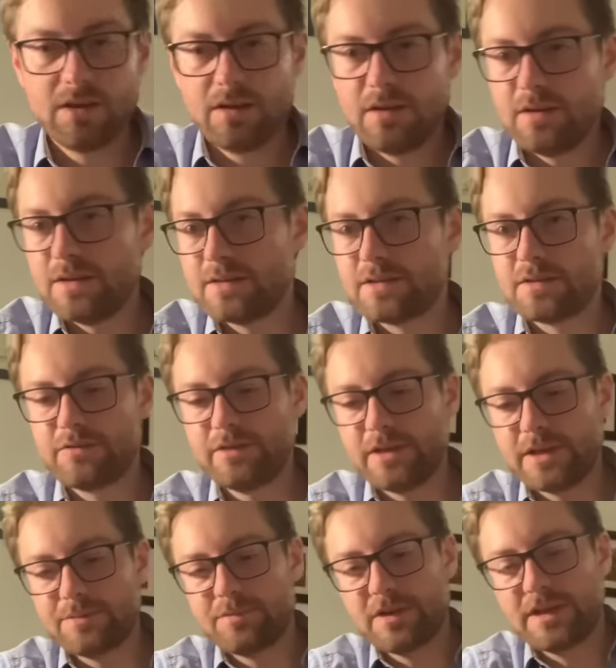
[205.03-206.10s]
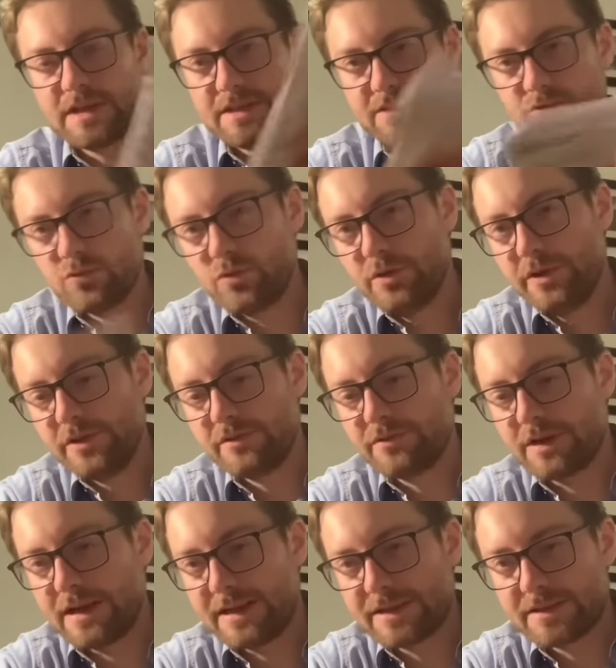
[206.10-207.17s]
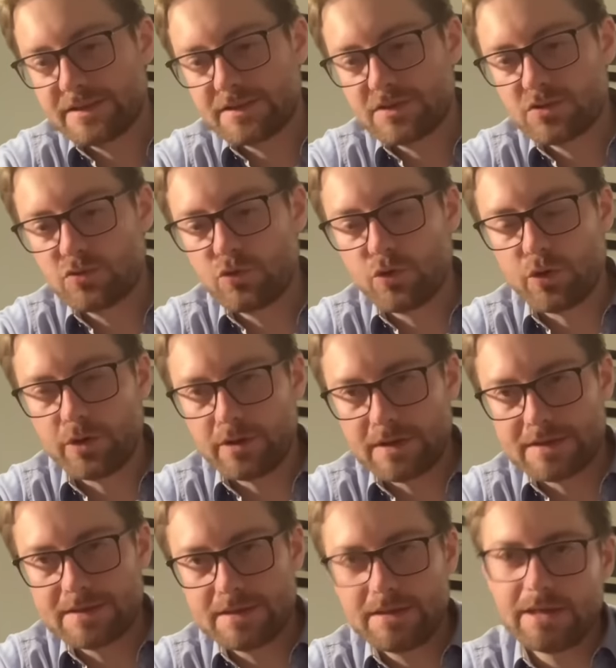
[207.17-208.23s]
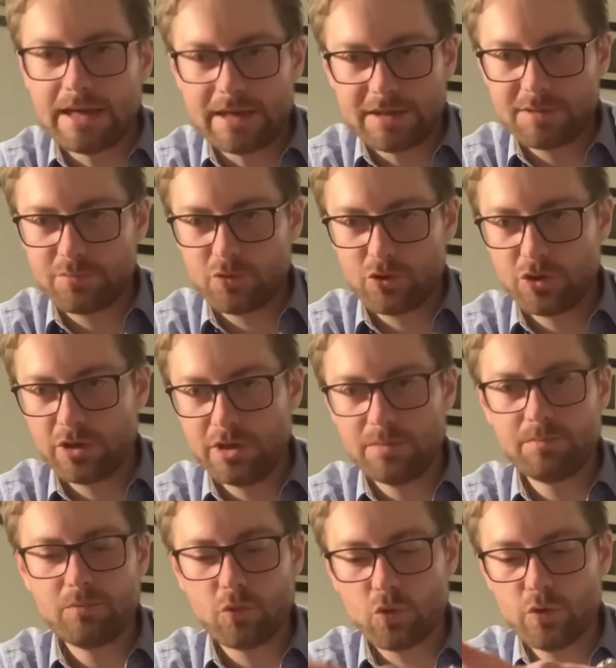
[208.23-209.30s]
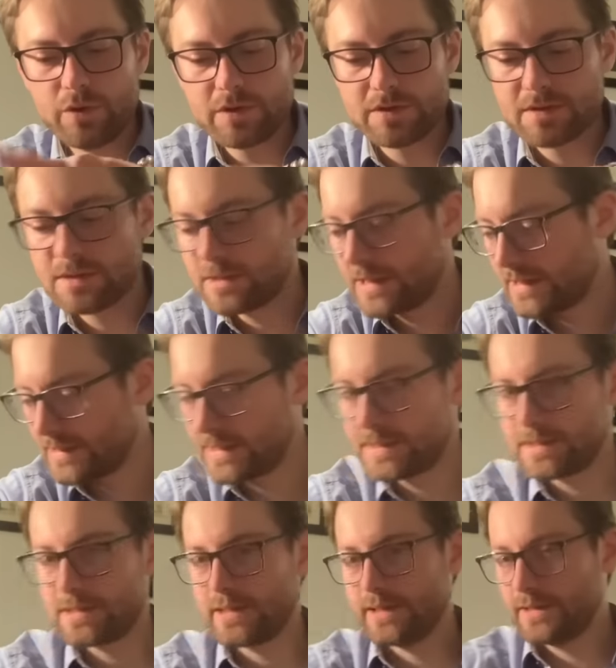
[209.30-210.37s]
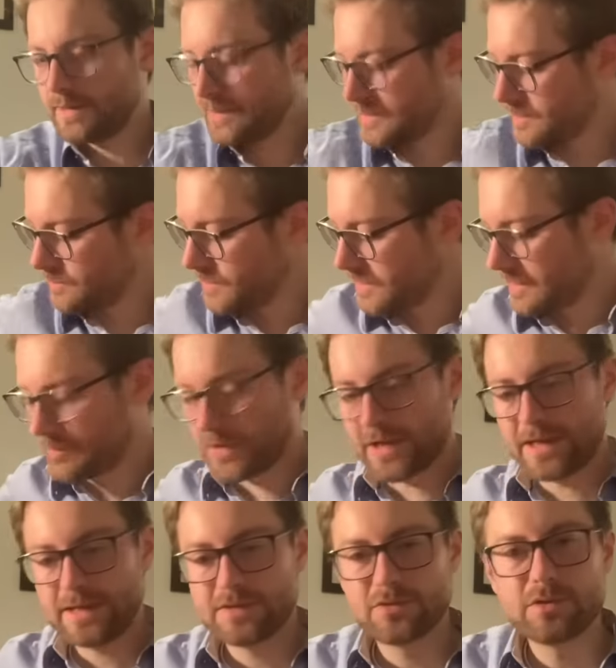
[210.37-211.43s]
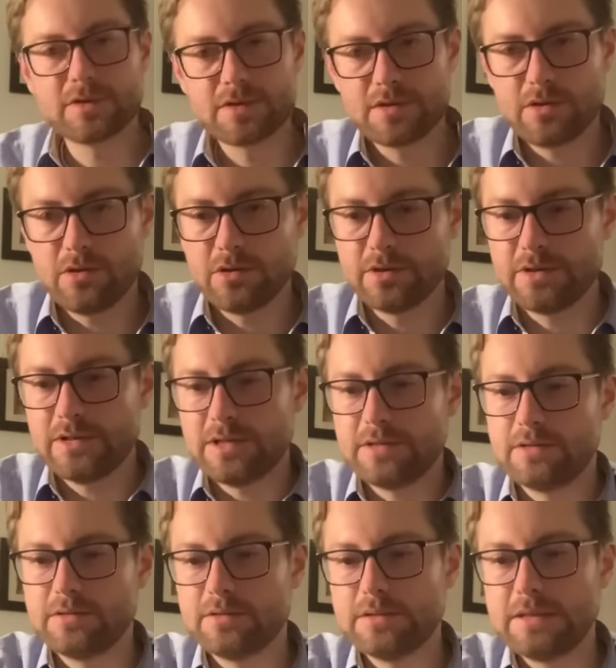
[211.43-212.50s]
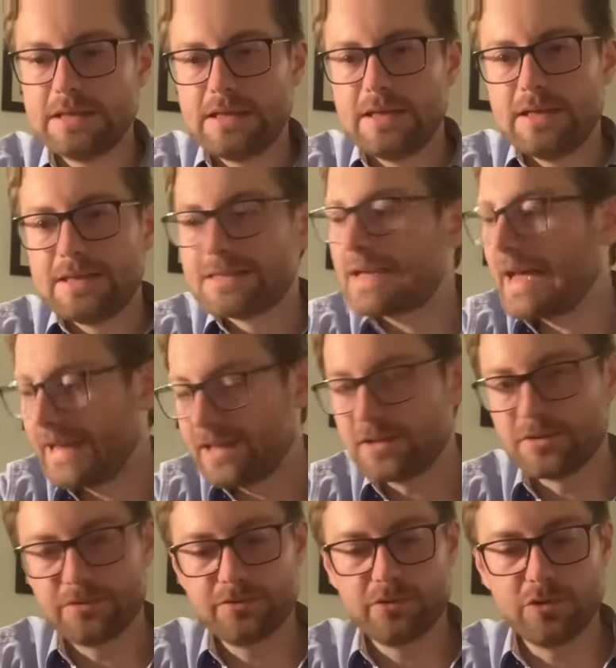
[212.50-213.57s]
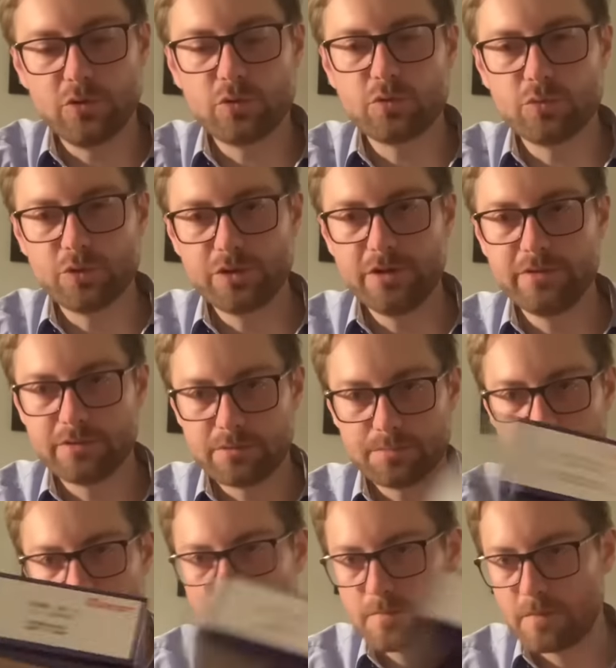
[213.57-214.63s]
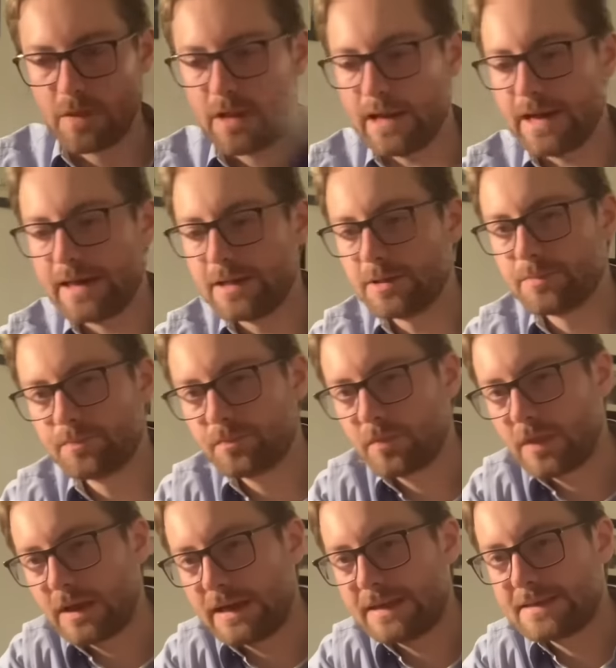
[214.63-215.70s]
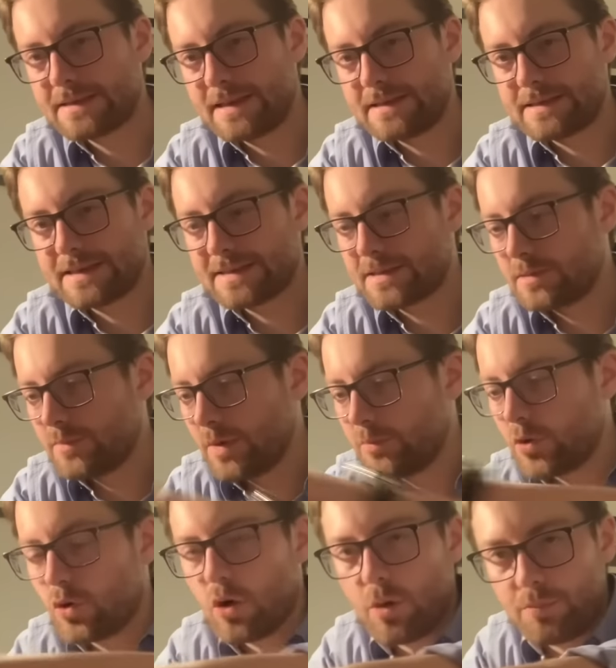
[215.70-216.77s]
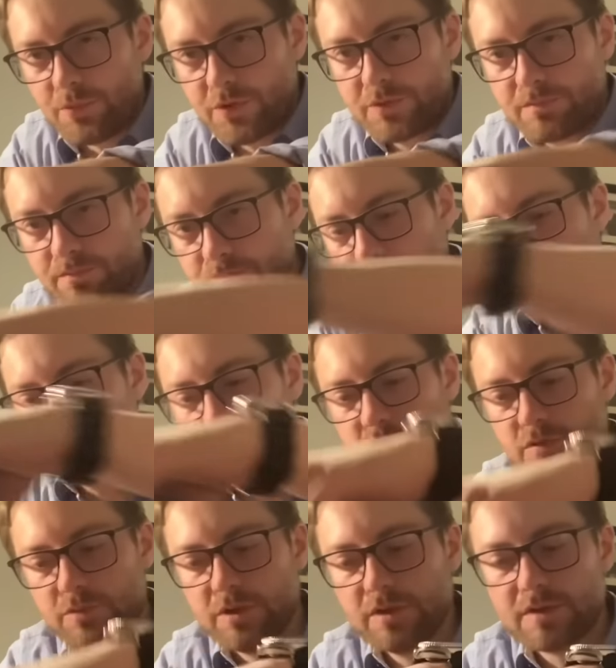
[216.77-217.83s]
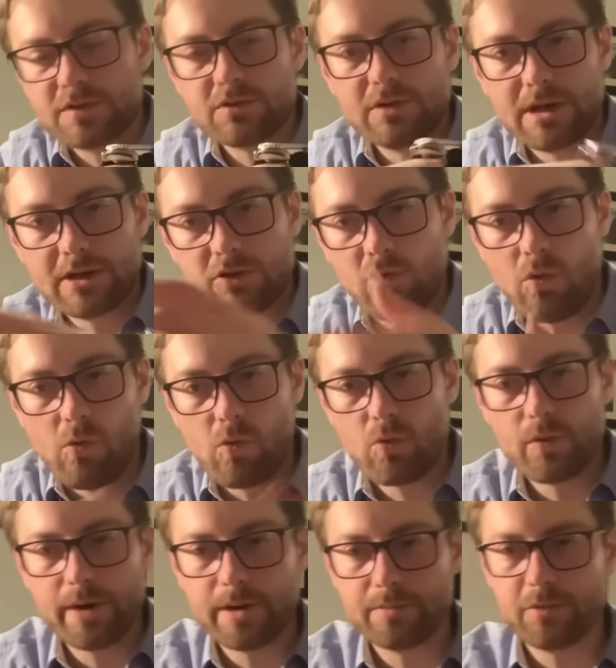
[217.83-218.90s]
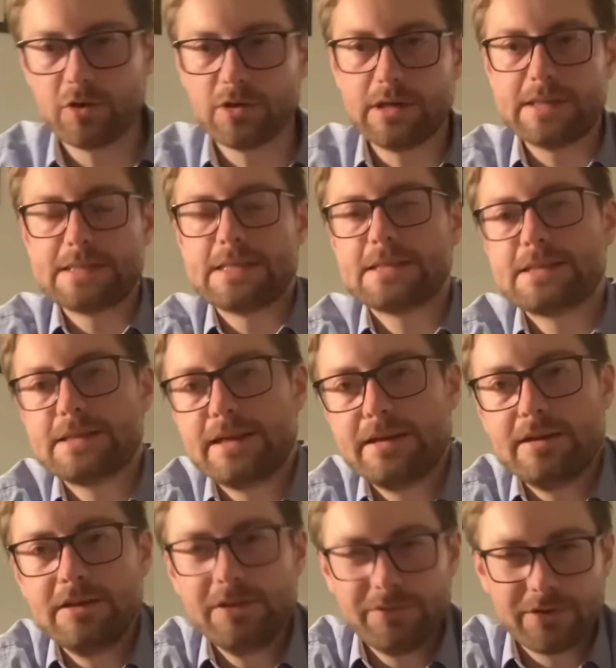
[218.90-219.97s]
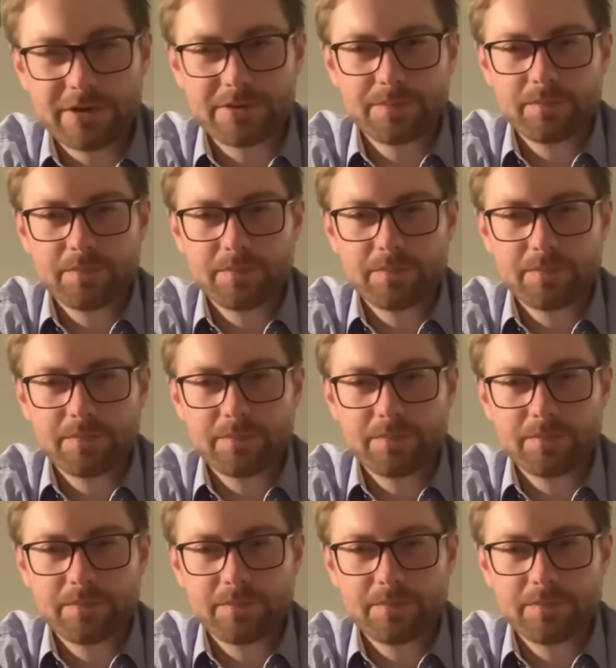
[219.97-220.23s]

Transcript: ist es vielleicht mal gar nicht so unhilfreich, das zu können. Das ist hier alles beschrieben und es ist eine Ersatzteilliste dabei, sodass ihr auch die äh, Teile für die Lokomotive alle als Ersatz immer bekommt. Zumindest solange Roku eben noch Ersatzteile liefert.